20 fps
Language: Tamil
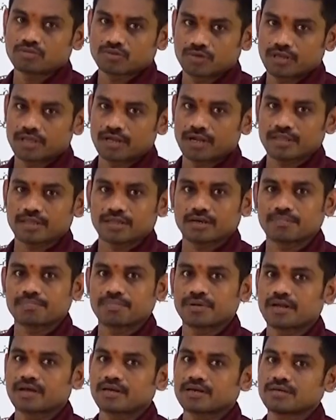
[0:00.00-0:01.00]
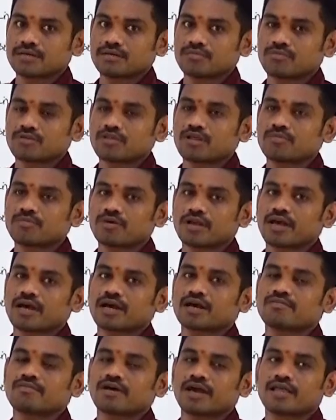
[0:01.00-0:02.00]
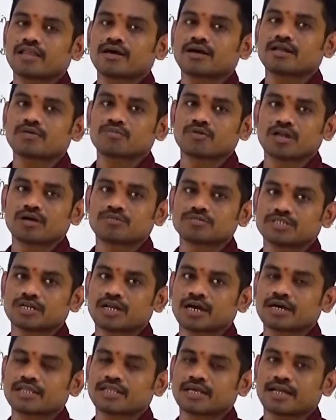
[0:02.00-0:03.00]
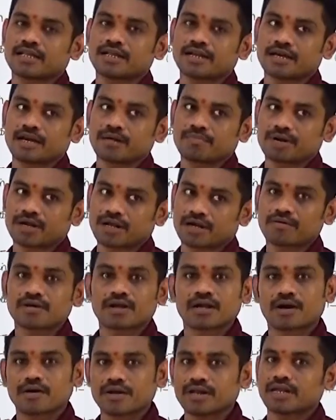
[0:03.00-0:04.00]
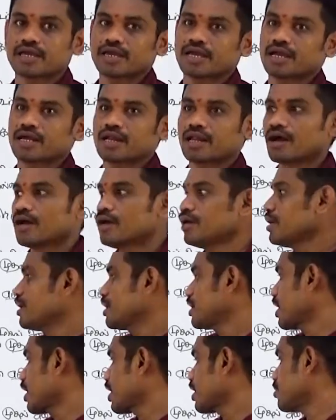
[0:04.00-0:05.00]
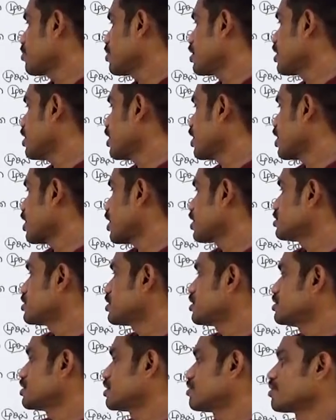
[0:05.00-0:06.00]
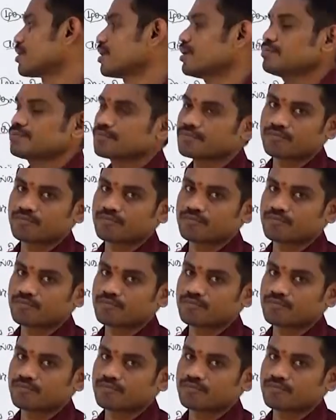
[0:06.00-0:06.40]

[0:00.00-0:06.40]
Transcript: சுதந்திரத்துக்கு பிறகு முதல் முறையாக வயதான முதலமைச்சராக தேர்ந்தெடுக்கப்பட்டவர் அப்படின்னு கேட்கலாம் யார் அப்படின்னா ராஜாஜி அவங்க